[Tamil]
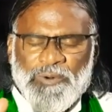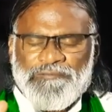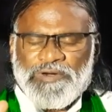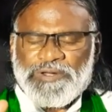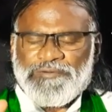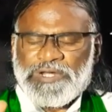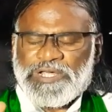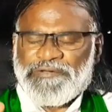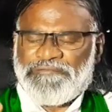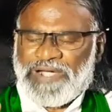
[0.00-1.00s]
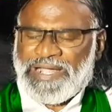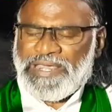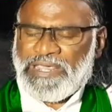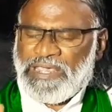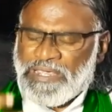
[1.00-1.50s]
ஒவ்வொருவருக்கும்
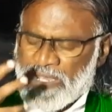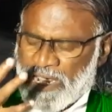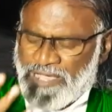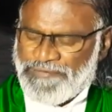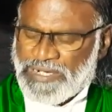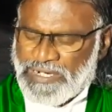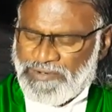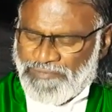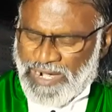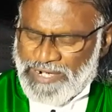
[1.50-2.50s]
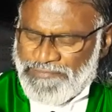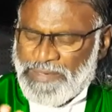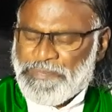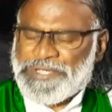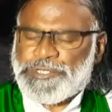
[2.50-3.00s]
வழங்கி அவர்கள்
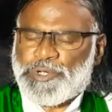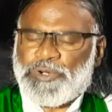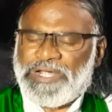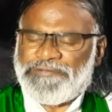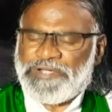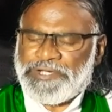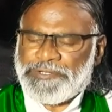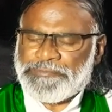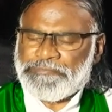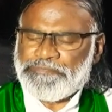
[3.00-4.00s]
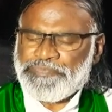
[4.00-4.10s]
வாழ்வை பெற்றுக்கொள்ள வேண்டும்